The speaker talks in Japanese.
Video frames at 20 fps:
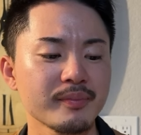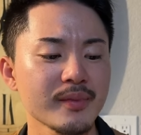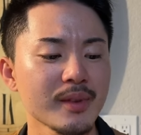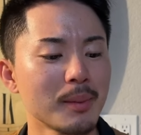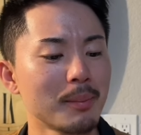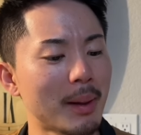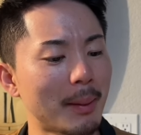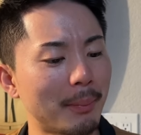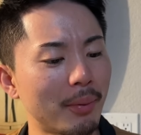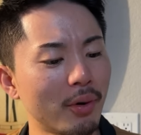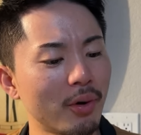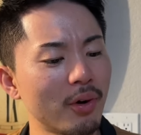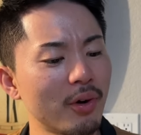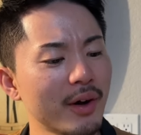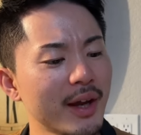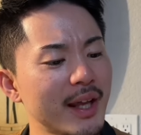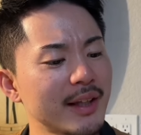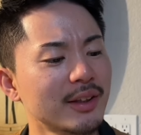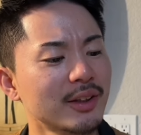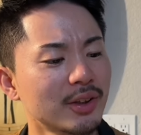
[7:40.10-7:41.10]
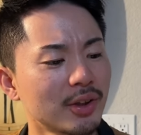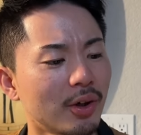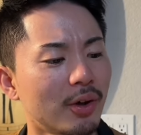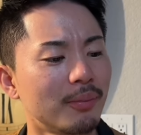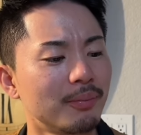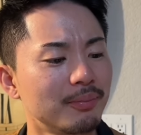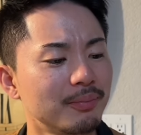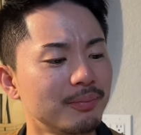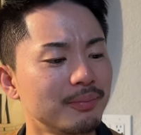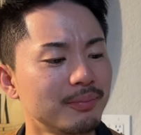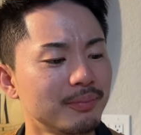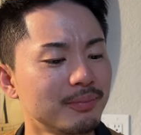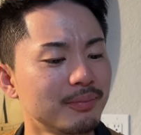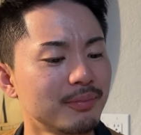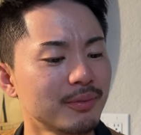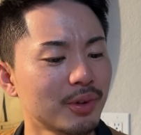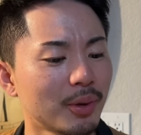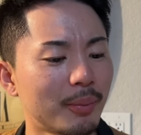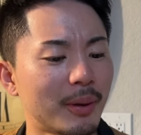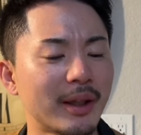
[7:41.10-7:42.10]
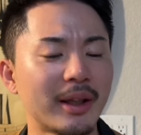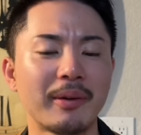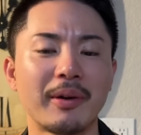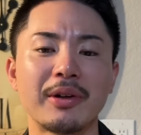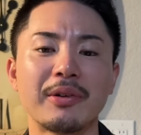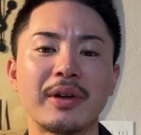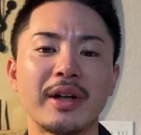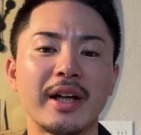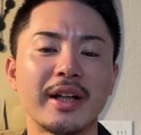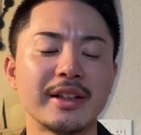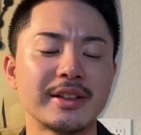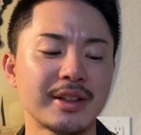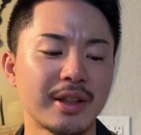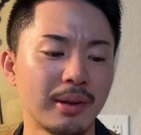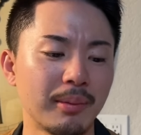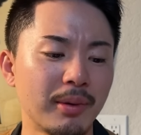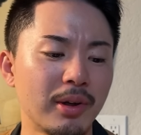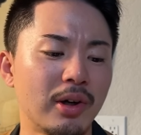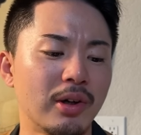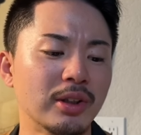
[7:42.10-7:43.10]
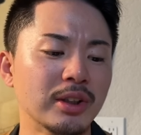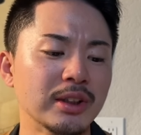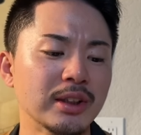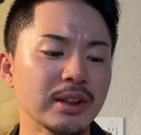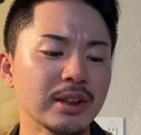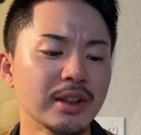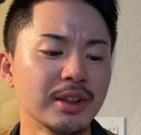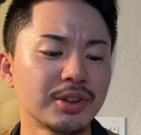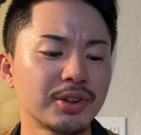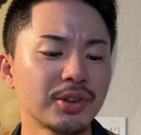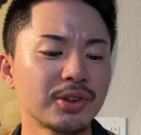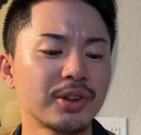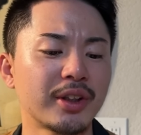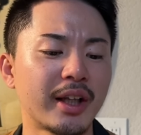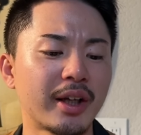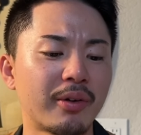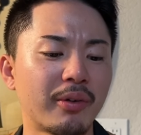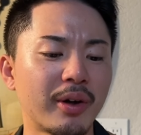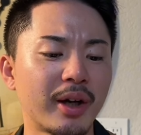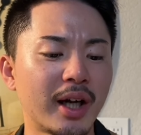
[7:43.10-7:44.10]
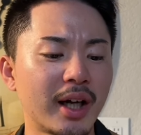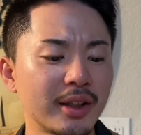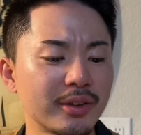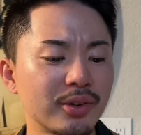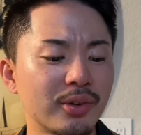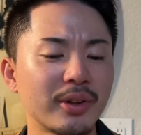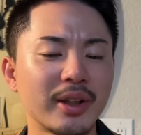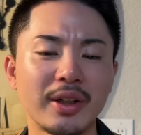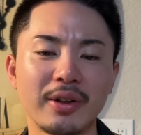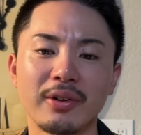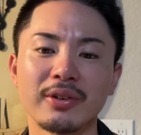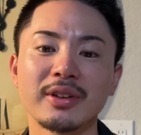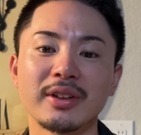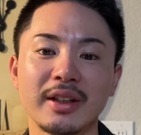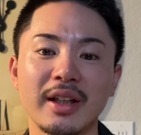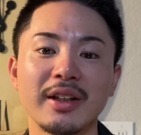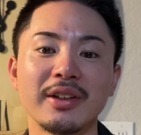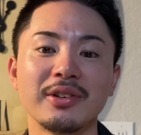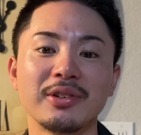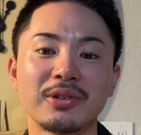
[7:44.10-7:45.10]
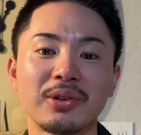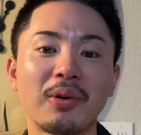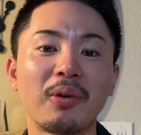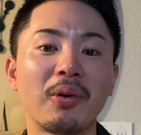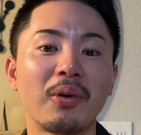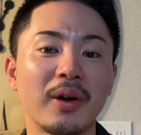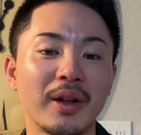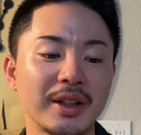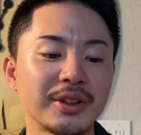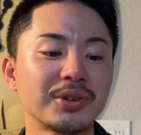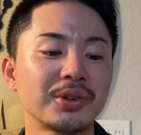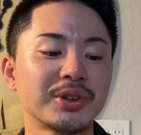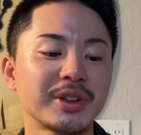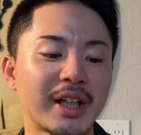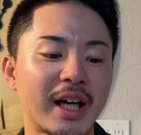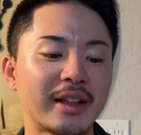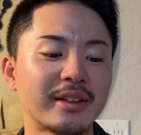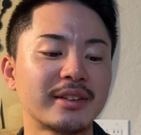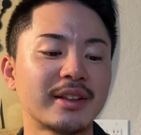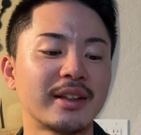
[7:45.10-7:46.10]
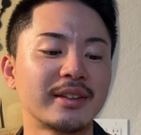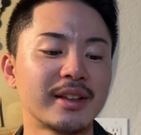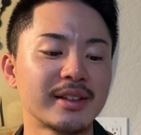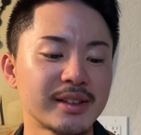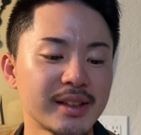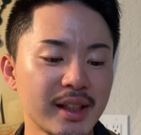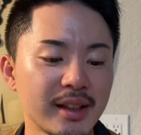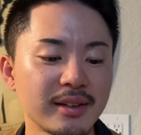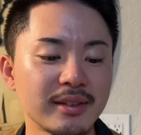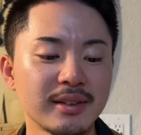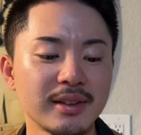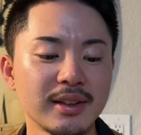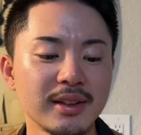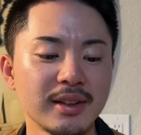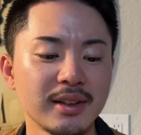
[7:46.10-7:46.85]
まあ、ボーンヘッド、うん、とまでは言わないですけども、ちょっとね、これ、あ、どうなのっていうところはね、正直あったんですね。